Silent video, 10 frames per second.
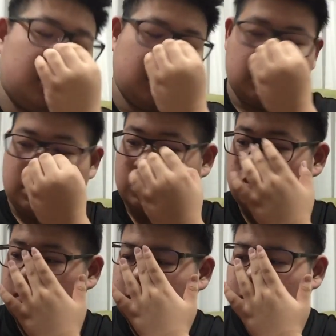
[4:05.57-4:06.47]
ああ、
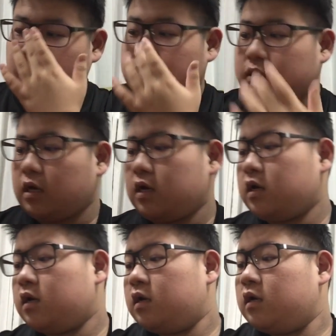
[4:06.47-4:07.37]
終わった終わった。
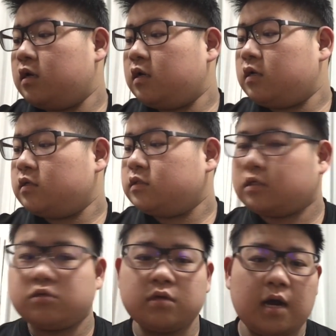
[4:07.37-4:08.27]

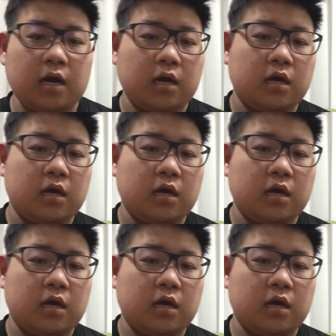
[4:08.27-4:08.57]
じゃあ食うか。